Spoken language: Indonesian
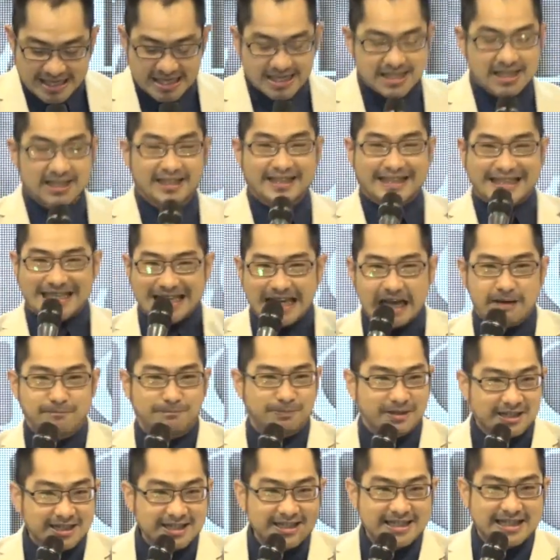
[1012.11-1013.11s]
setiap
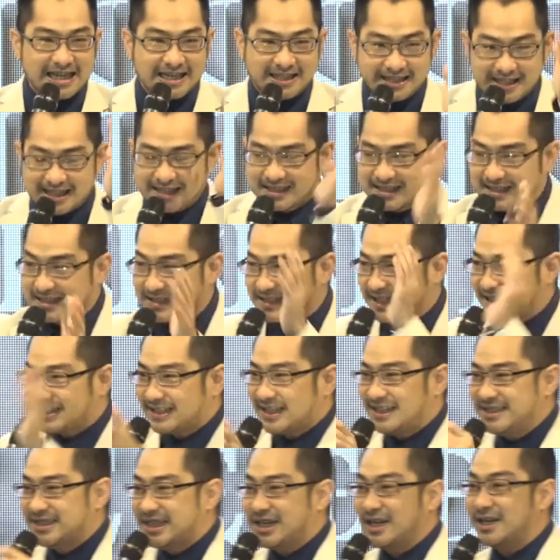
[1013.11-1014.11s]

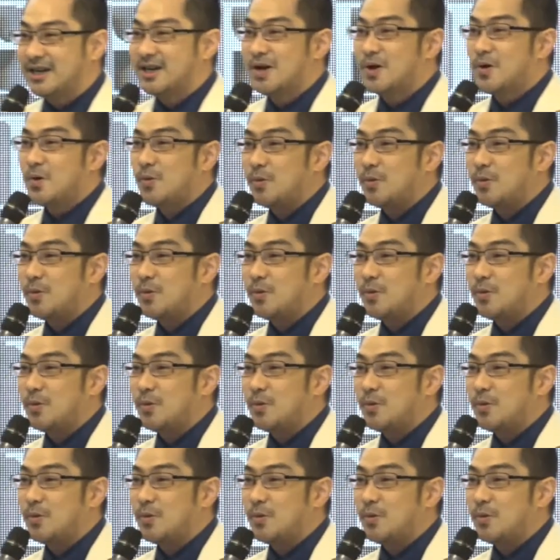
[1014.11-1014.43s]
rencana-rencananya.